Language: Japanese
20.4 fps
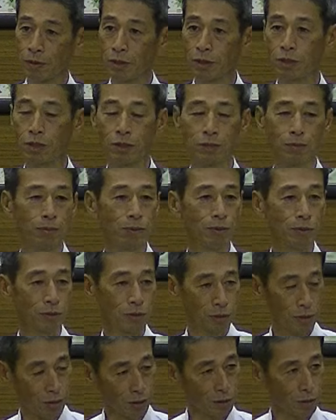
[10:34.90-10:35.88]
で水分量
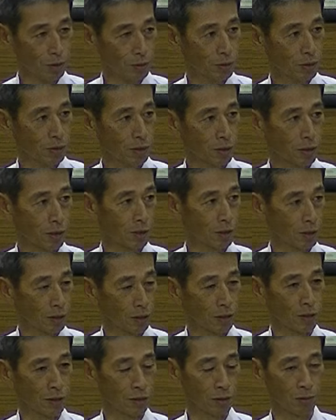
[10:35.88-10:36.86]
しっかりとっていただい
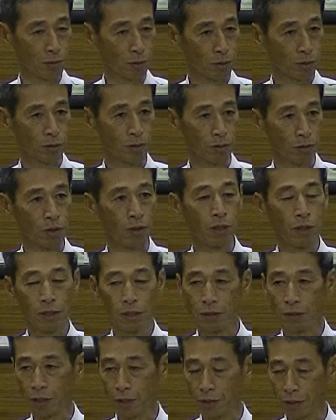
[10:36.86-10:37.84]
て、効き目を取ると
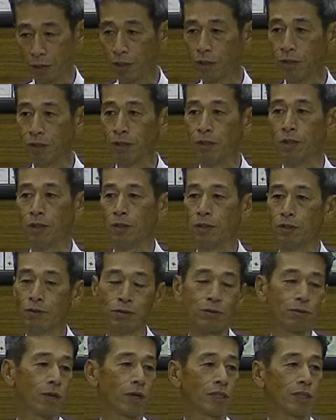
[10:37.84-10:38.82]
大体いい
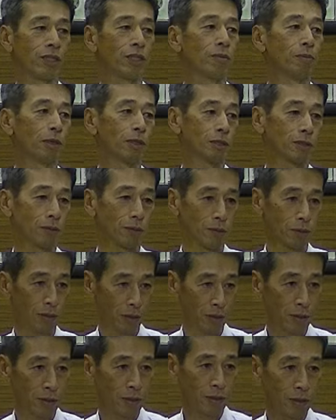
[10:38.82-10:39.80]
うんこができますの
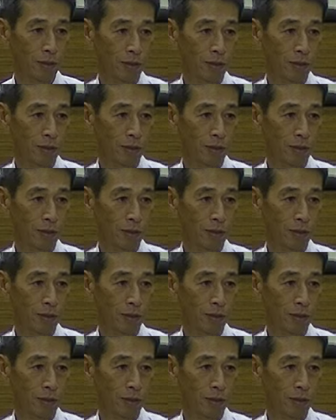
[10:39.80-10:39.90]
で。